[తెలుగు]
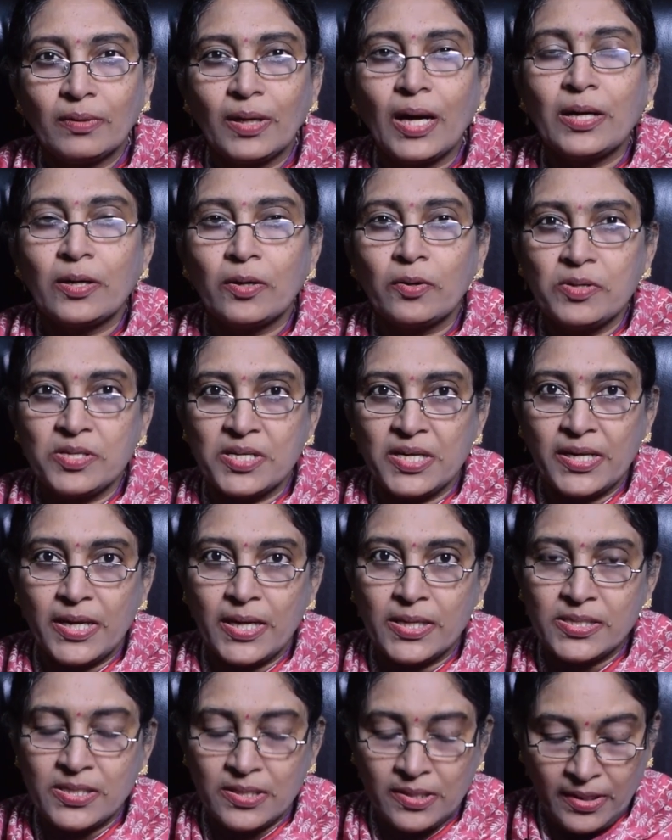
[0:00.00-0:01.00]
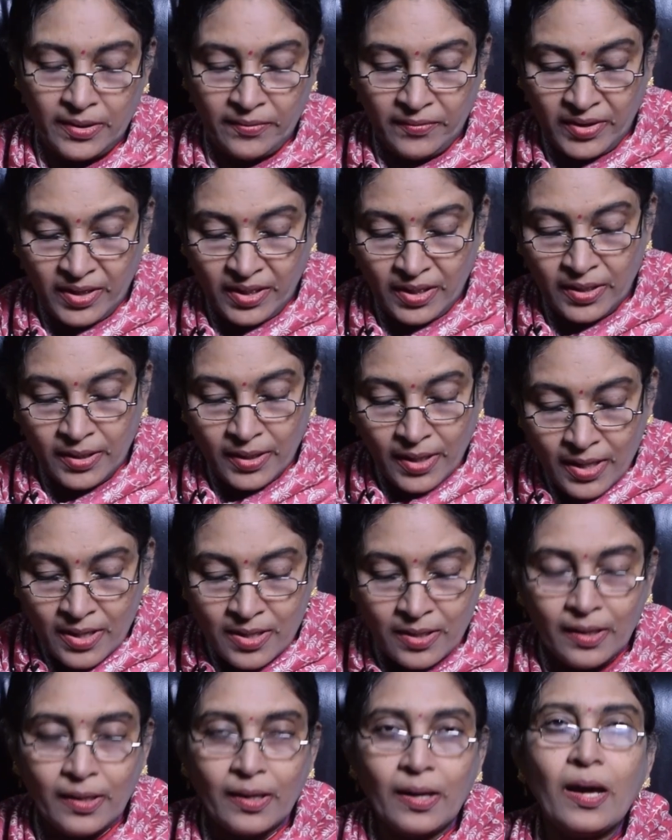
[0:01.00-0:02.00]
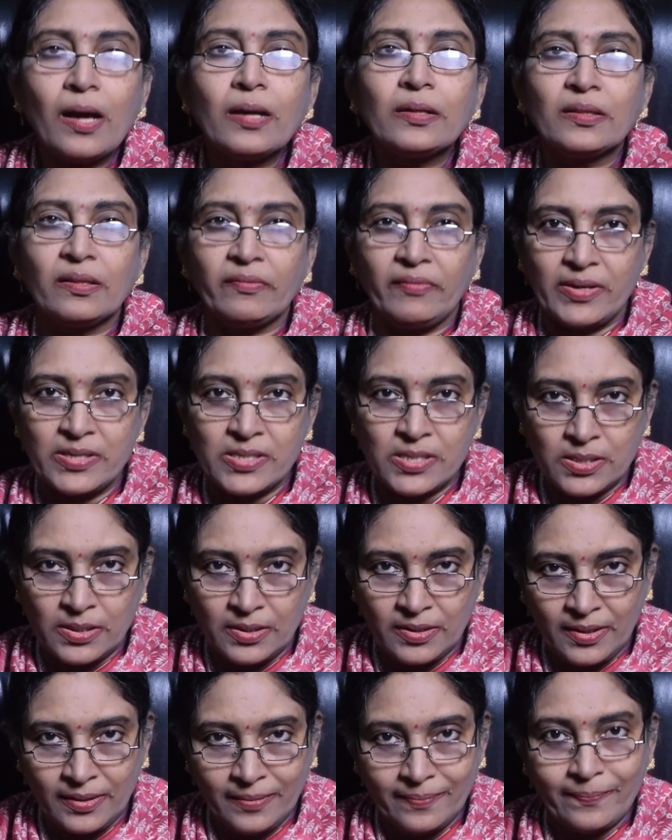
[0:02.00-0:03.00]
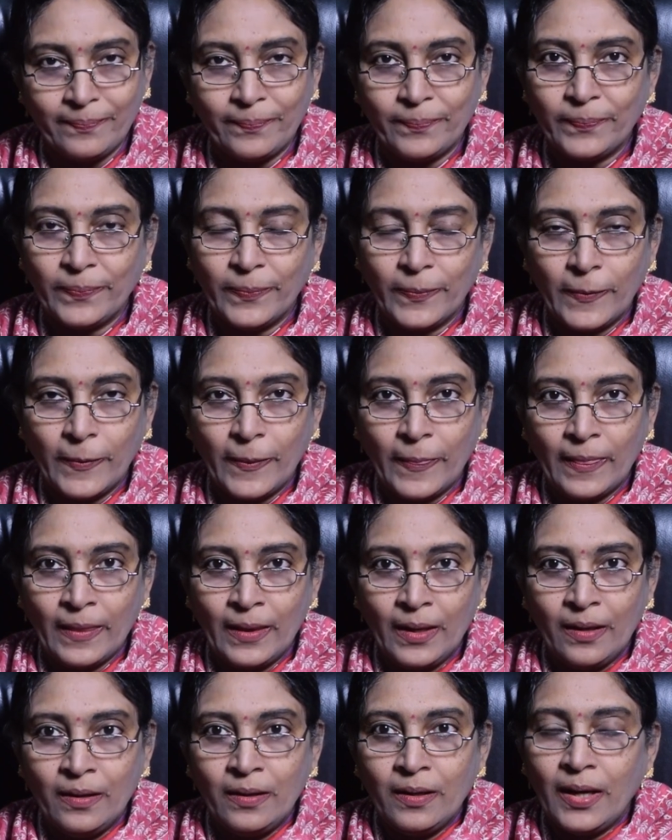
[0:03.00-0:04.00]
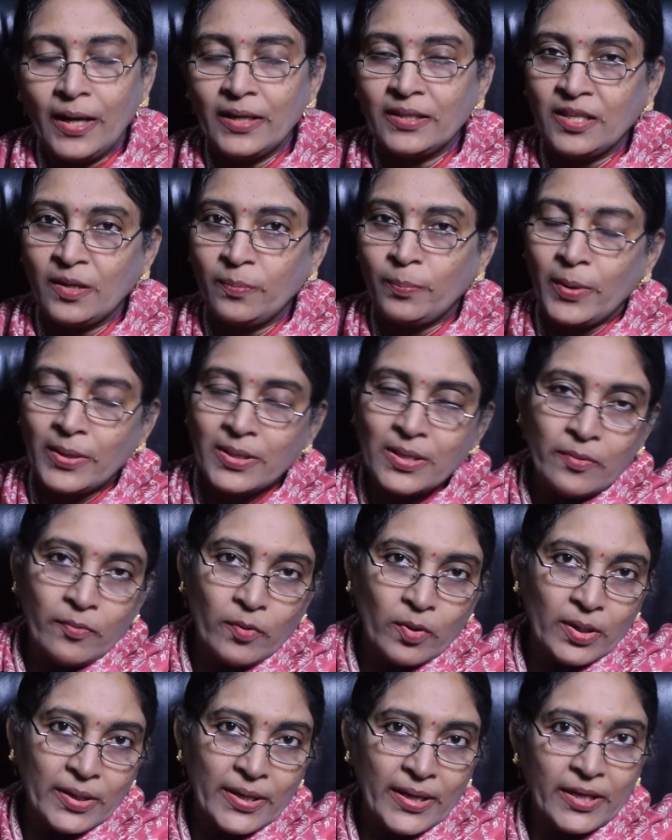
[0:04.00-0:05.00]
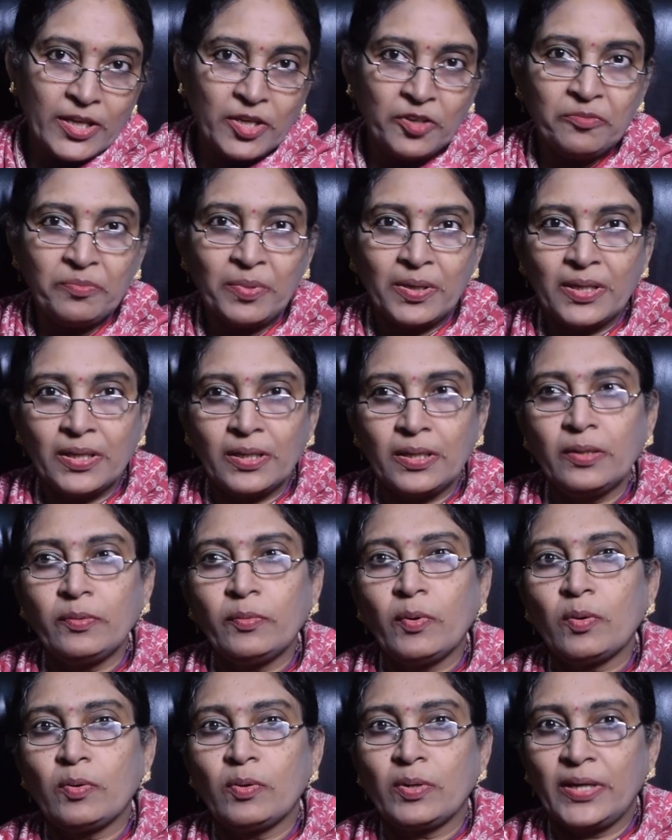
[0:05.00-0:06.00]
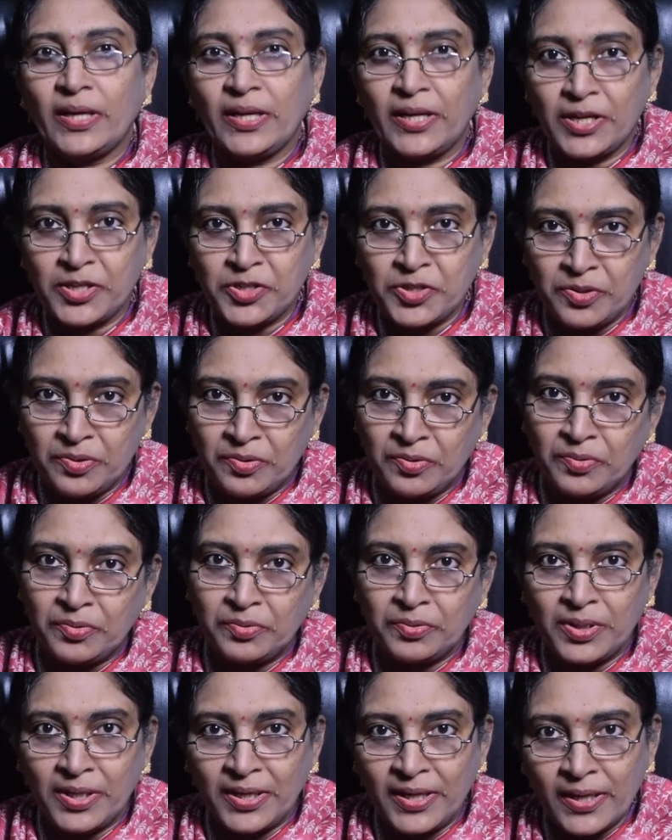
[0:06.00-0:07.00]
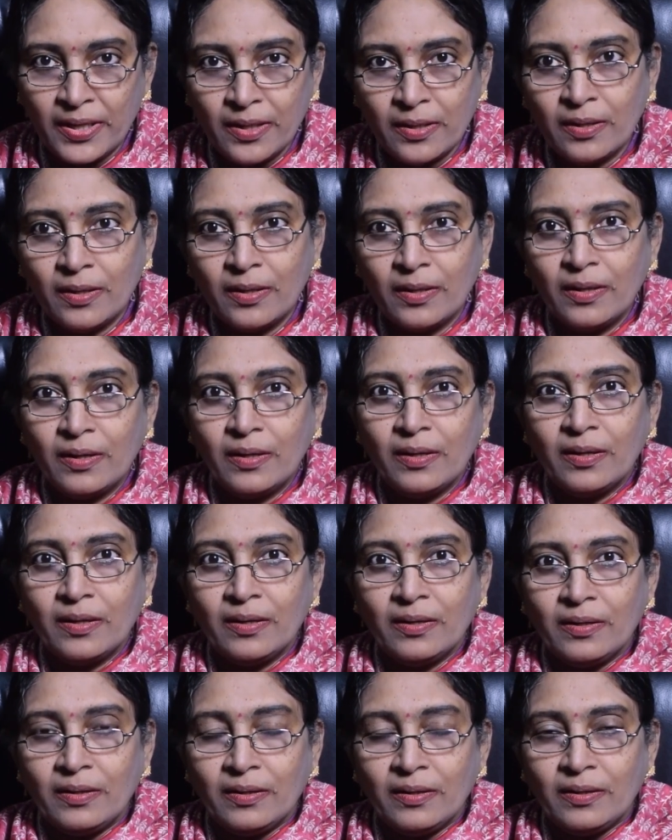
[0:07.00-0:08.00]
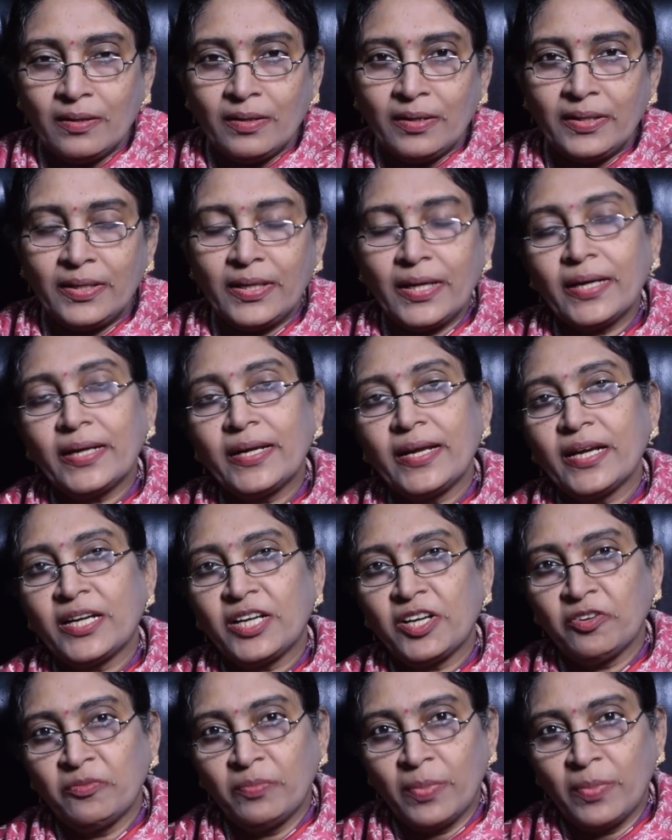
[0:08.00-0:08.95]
కంట్రోల్ చేయాల్సింది ఏమిటి అంటే నార్త్ వెస్ట్ అండి అయితే ప్రతి ఒక్క డేట్ ఆఫ్ బర్త్కి ఒక్కొక్క డిరెక్షన్ ఉంటుందండి ఏ డేట్ ఆఫ్